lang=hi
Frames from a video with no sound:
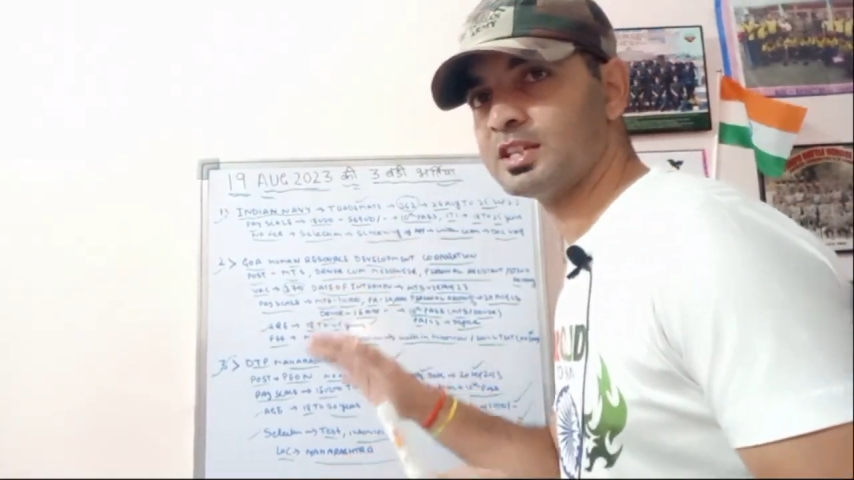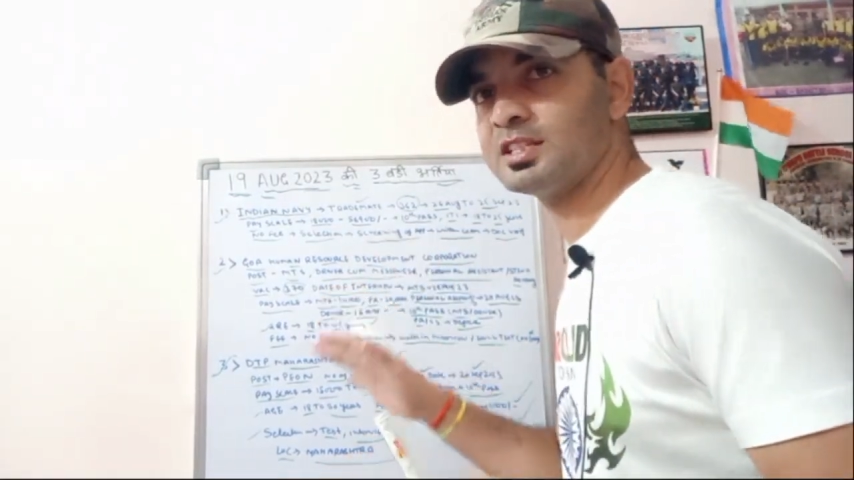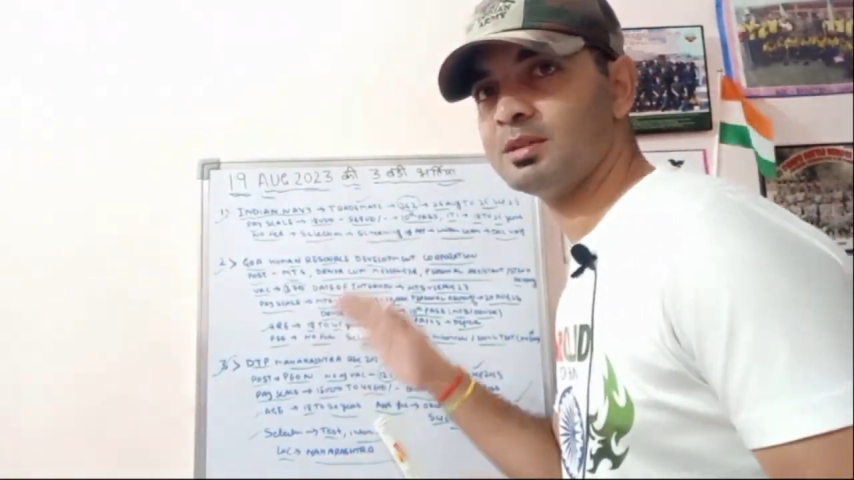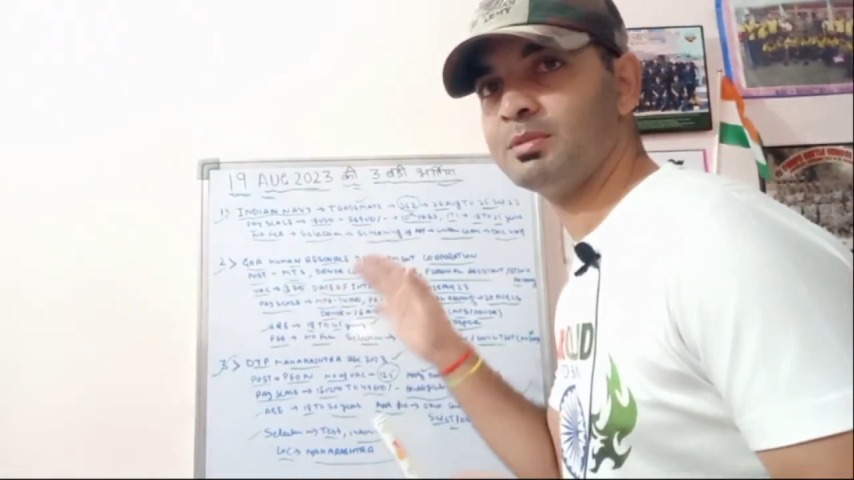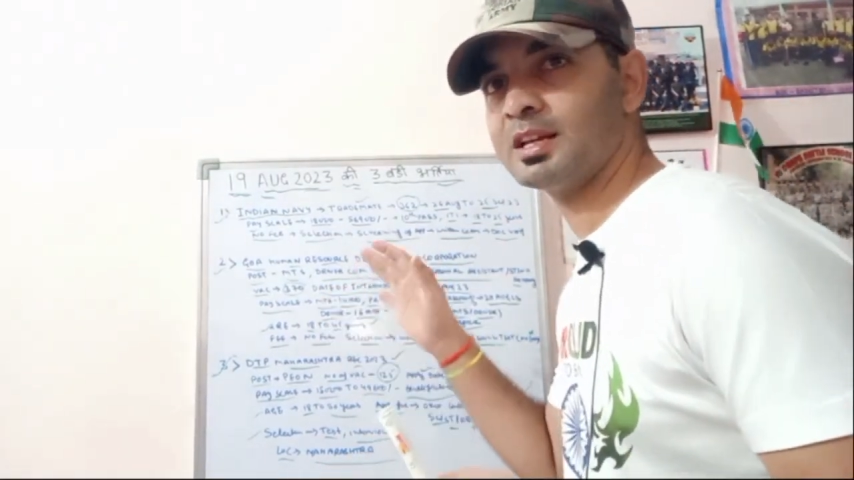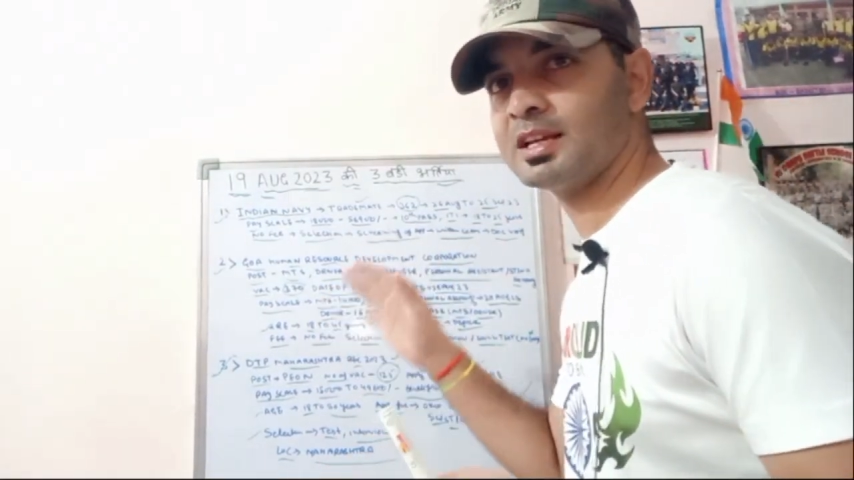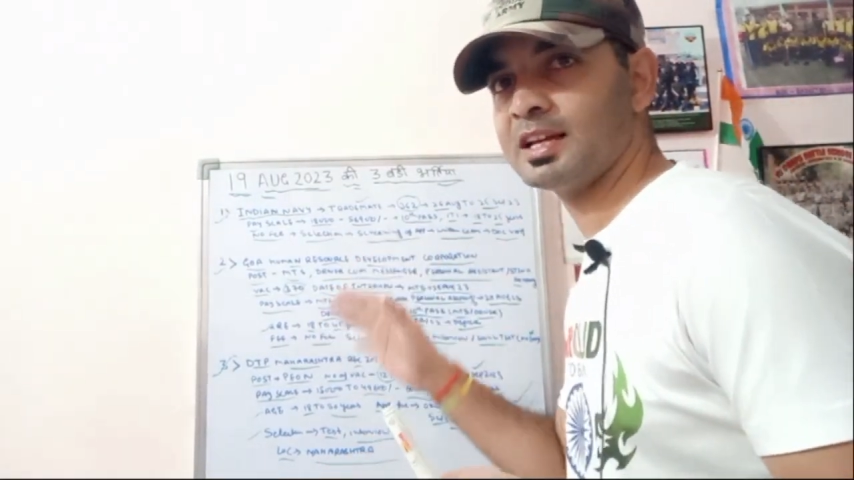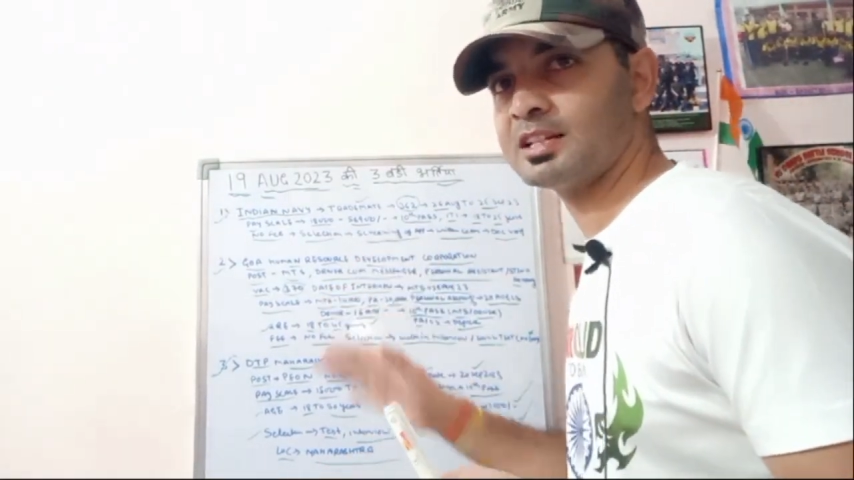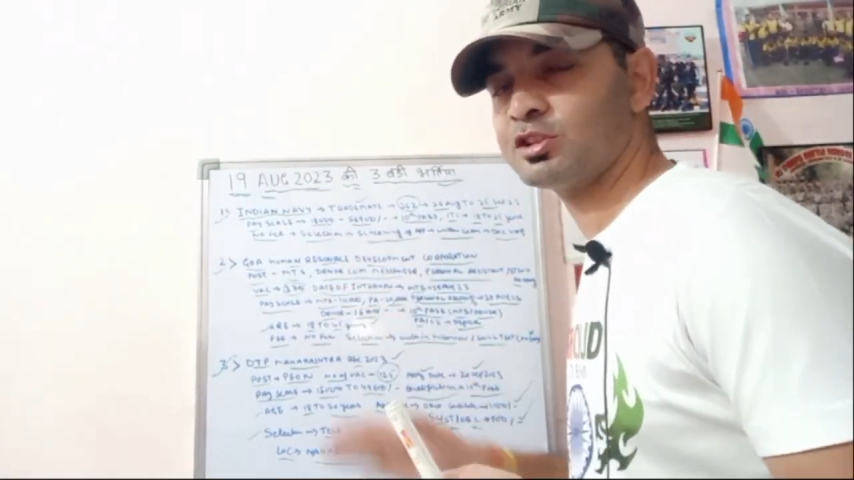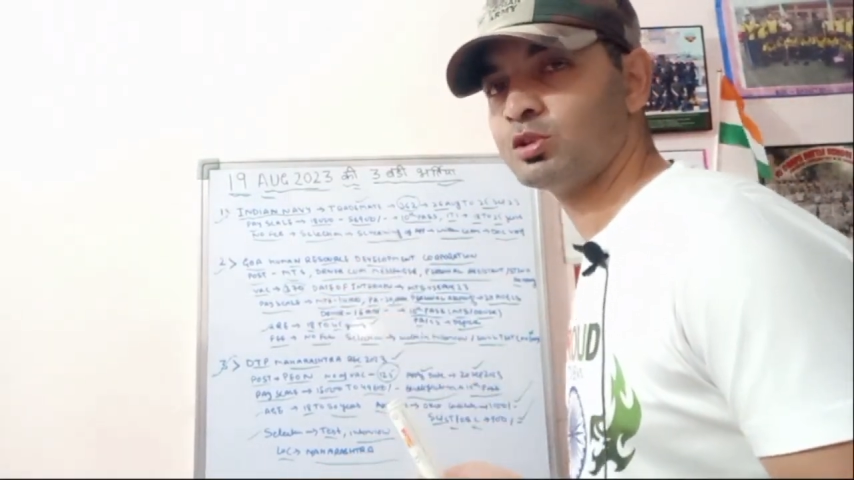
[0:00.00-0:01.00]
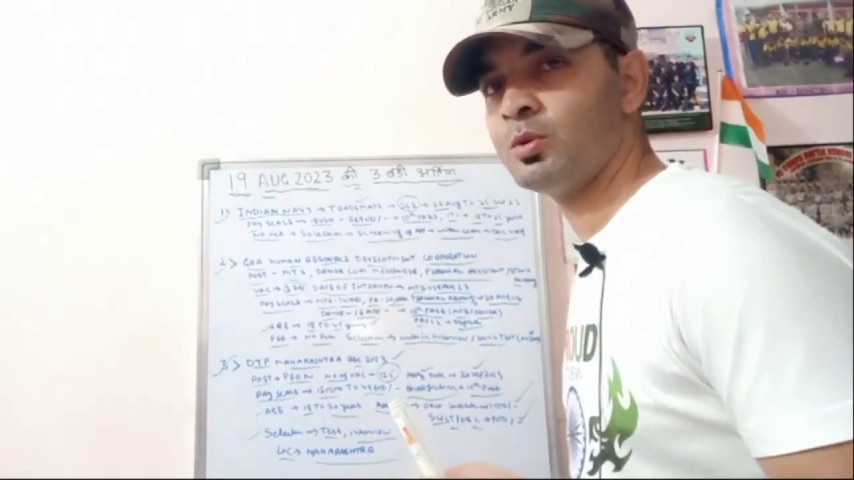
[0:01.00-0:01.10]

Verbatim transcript: सही से मेरे ख्याल से तो